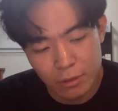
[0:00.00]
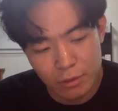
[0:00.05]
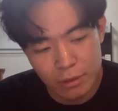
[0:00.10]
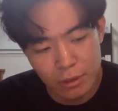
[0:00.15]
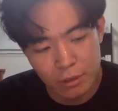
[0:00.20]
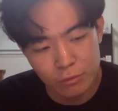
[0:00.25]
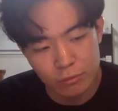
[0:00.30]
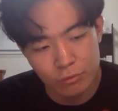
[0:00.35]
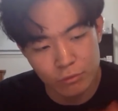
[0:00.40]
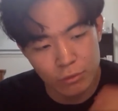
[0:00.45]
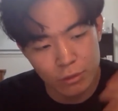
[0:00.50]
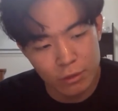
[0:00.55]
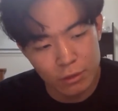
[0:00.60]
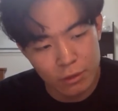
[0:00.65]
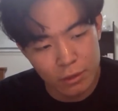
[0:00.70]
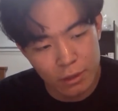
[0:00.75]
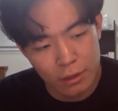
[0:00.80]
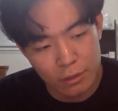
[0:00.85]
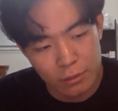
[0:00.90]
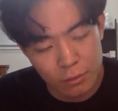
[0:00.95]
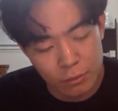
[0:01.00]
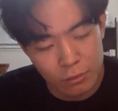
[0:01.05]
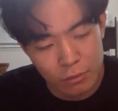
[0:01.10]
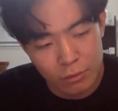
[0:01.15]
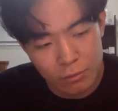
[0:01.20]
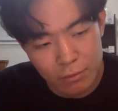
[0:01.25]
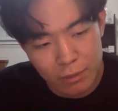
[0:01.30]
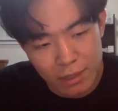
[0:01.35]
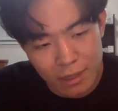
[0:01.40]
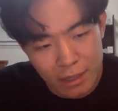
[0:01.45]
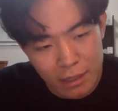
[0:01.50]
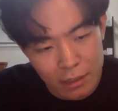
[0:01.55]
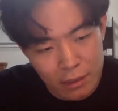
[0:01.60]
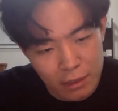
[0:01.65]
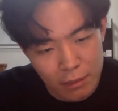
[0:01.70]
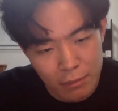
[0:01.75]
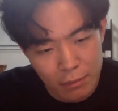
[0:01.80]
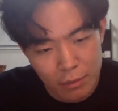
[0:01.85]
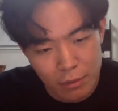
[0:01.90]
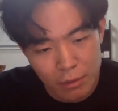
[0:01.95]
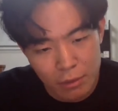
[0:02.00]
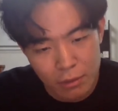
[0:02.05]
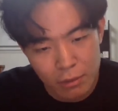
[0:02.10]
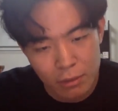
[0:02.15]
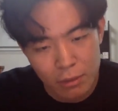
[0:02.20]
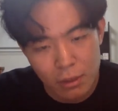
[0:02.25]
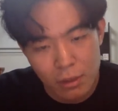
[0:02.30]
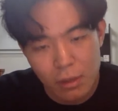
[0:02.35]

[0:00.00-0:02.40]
제가 누구한테 송금을 하게 되면은